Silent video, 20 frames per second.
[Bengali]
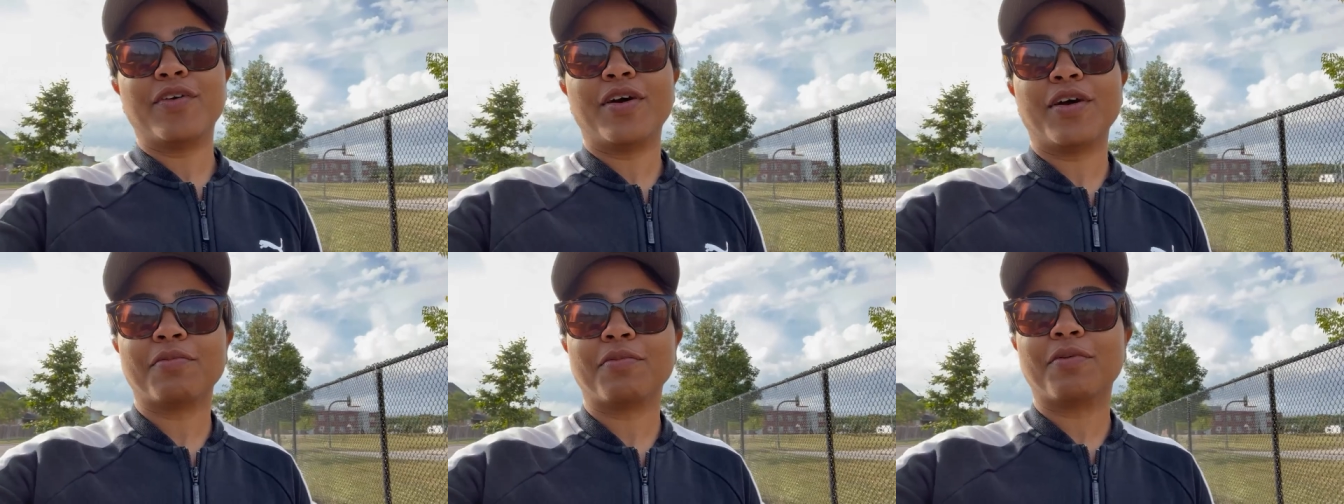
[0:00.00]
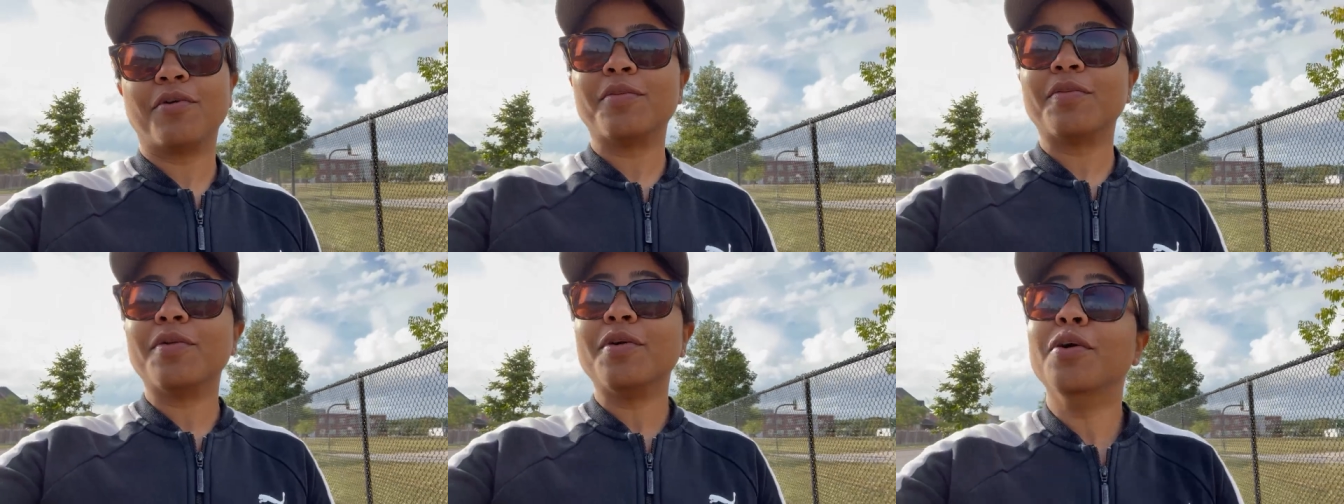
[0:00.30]
ফাইভ
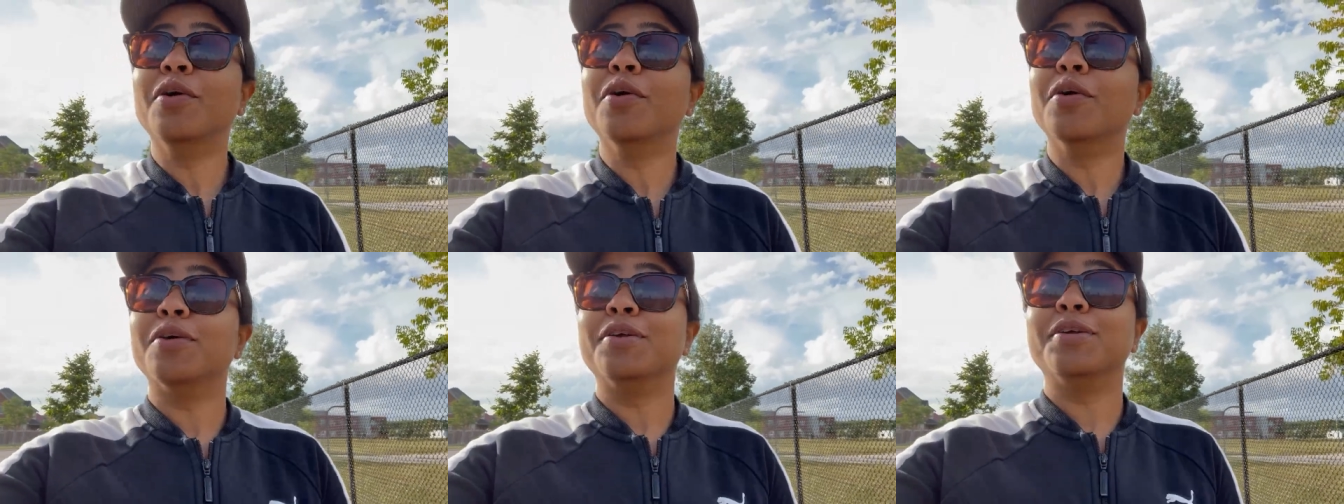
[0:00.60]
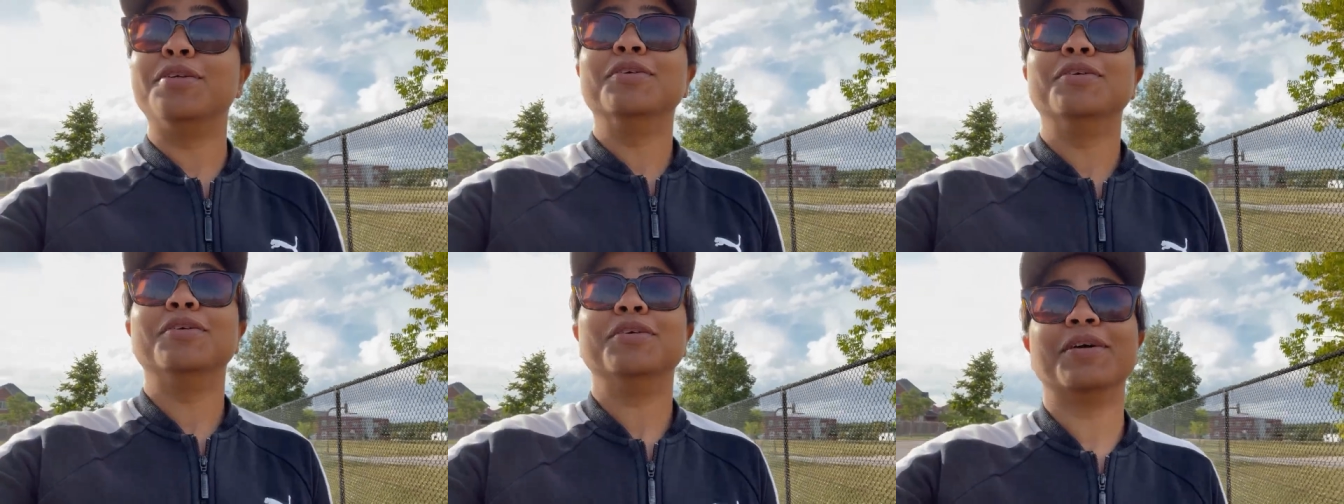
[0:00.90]
করবে ওই
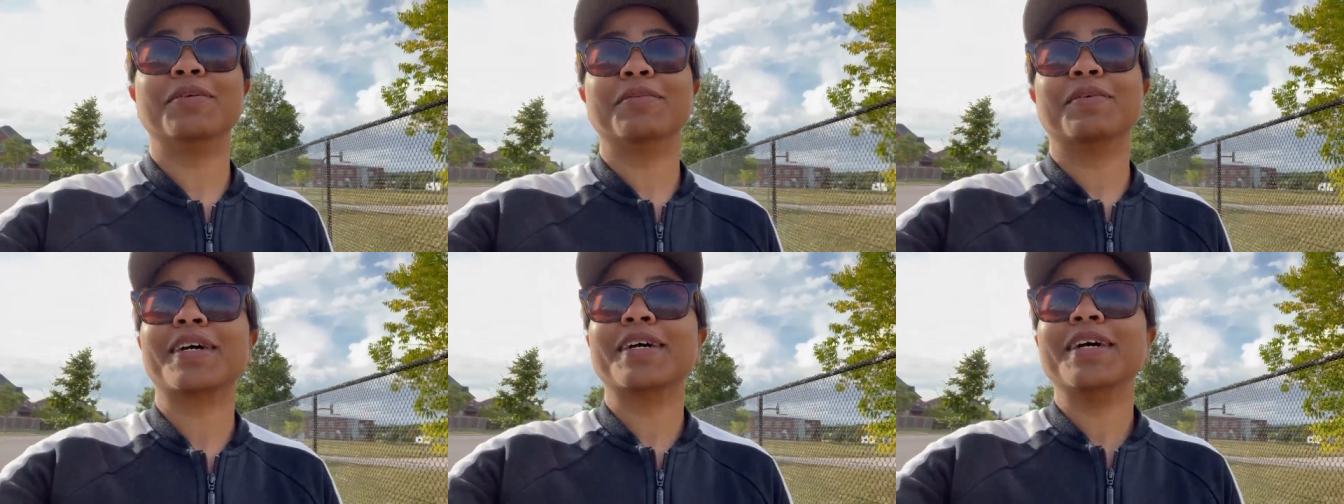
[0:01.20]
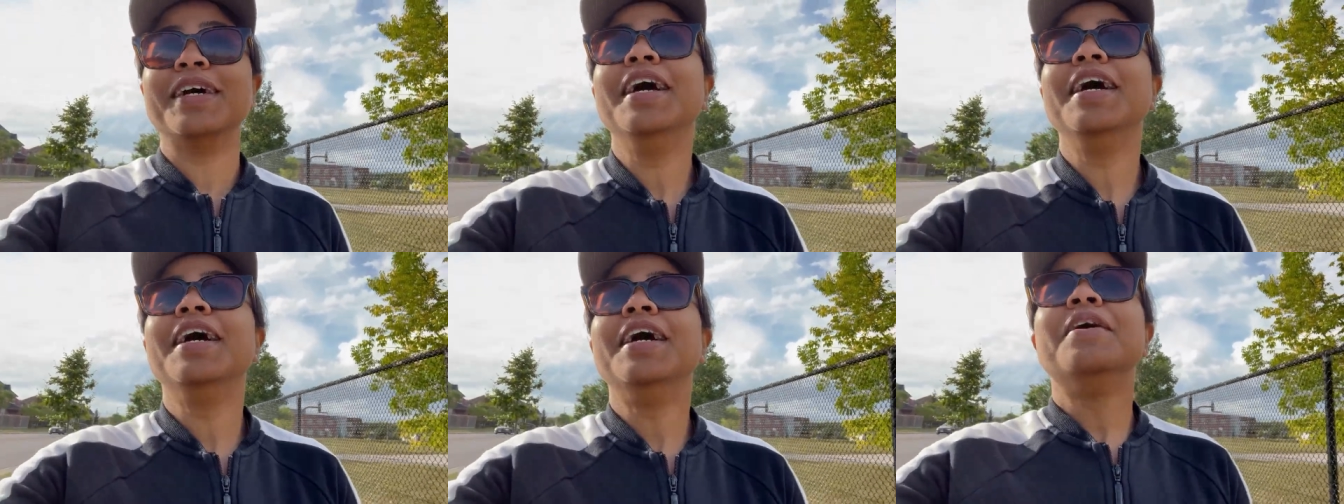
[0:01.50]
জন্য আমাকে
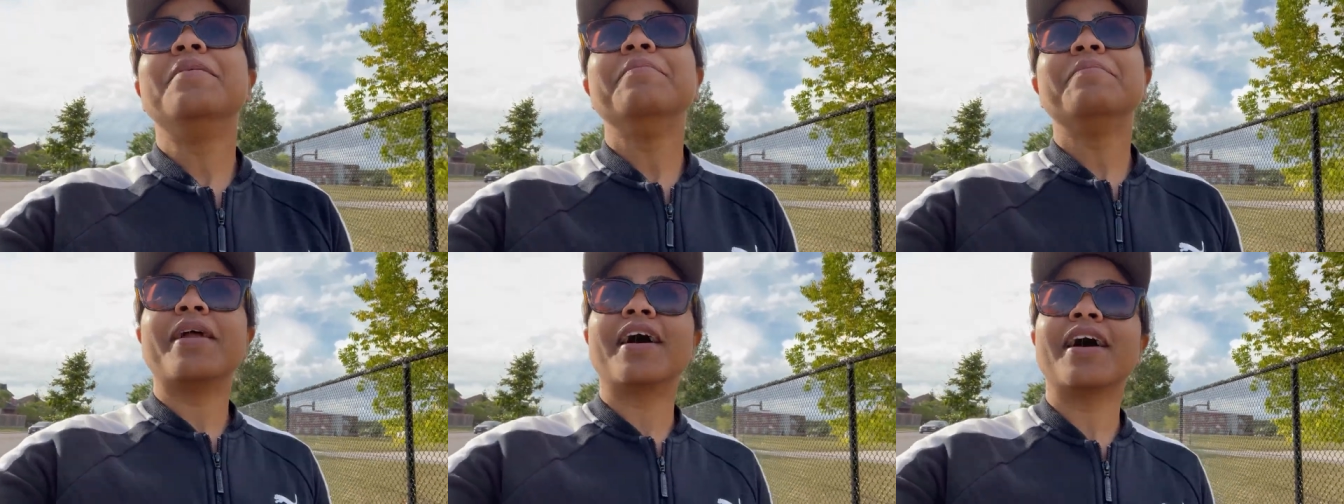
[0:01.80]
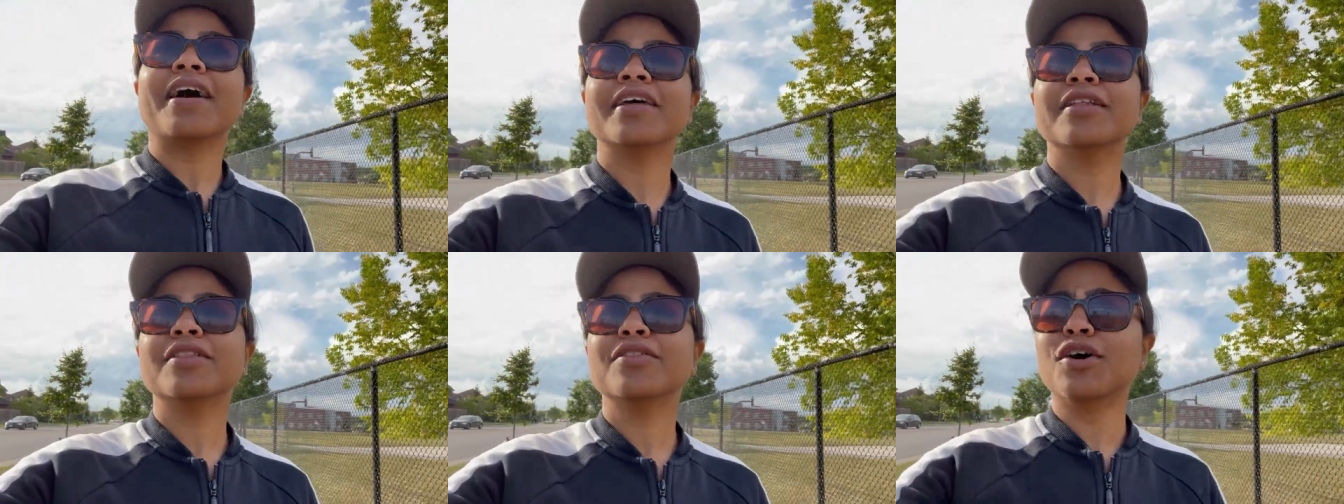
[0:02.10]
প্রায়